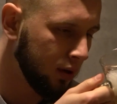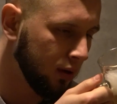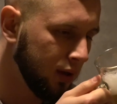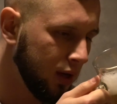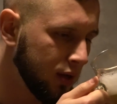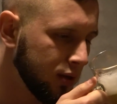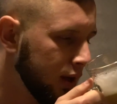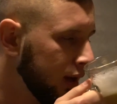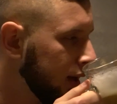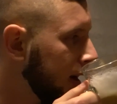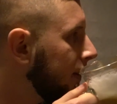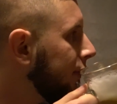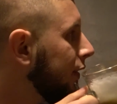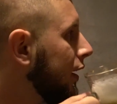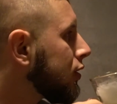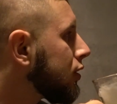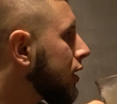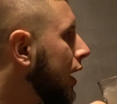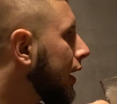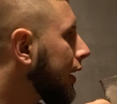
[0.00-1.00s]
szkoda, że nie
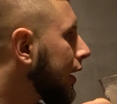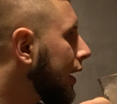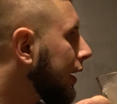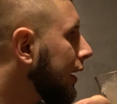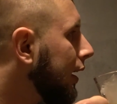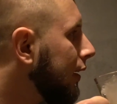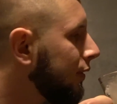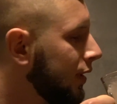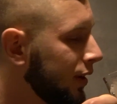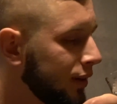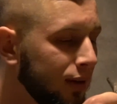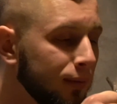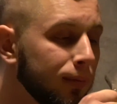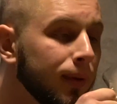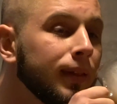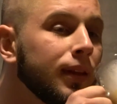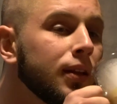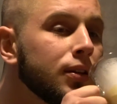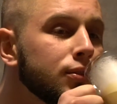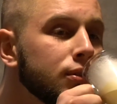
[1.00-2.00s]
wiesz jaka kawa, nie
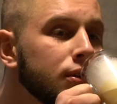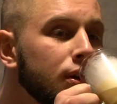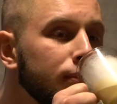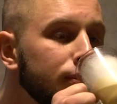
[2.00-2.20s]
będę ci